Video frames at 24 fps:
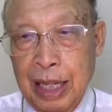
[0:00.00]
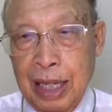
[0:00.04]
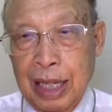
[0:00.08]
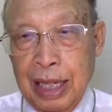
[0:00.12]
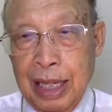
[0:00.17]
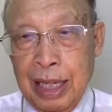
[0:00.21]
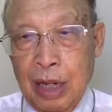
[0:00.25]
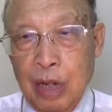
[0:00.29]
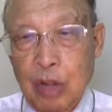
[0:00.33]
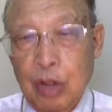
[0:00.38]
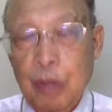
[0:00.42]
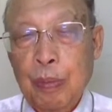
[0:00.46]

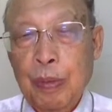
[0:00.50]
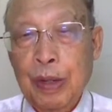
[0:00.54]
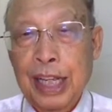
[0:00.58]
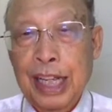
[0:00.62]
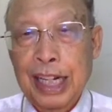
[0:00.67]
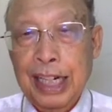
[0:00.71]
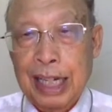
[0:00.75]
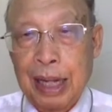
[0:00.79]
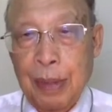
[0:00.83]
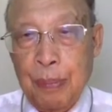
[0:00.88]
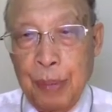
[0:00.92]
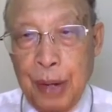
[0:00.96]
เขาได้ไปเหตุ
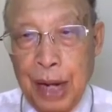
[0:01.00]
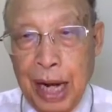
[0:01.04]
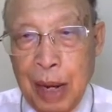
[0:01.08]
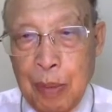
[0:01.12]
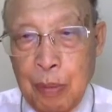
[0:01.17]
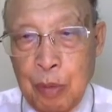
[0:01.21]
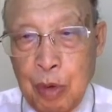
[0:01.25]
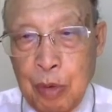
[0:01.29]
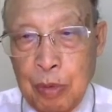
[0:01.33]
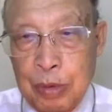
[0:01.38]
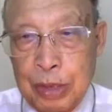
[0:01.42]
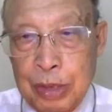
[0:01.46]
กับพระคำขอ
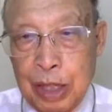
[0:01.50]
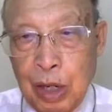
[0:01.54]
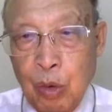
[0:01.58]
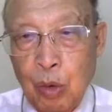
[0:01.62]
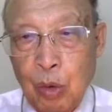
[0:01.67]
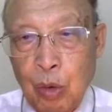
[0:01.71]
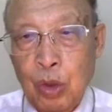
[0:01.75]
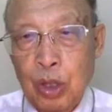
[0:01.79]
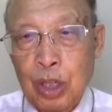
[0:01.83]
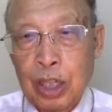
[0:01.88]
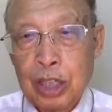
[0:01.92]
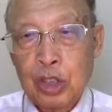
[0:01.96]
งพระเจ้า
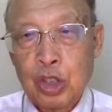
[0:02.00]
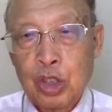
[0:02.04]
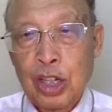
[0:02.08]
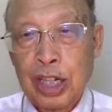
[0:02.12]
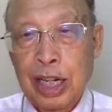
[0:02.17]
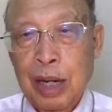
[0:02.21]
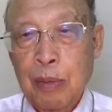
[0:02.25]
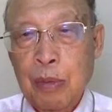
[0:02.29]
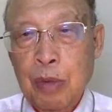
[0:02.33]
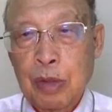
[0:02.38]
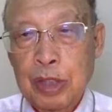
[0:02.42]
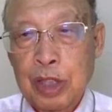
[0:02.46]
พระคำ
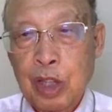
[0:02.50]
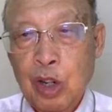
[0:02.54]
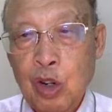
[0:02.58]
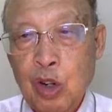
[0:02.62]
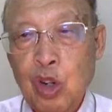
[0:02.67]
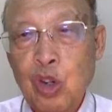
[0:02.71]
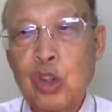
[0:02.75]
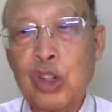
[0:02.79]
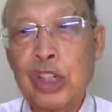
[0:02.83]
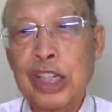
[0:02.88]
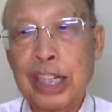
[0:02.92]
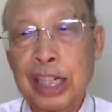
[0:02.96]
ของเจ้าเขา
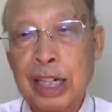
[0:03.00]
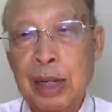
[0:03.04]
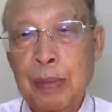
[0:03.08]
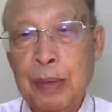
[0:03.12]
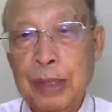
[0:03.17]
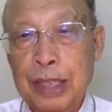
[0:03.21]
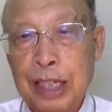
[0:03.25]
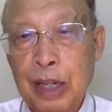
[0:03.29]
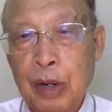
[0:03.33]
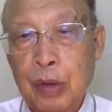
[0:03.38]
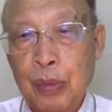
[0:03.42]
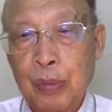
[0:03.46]
ก็เหตุกับพระ
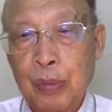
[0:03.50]
เจ้า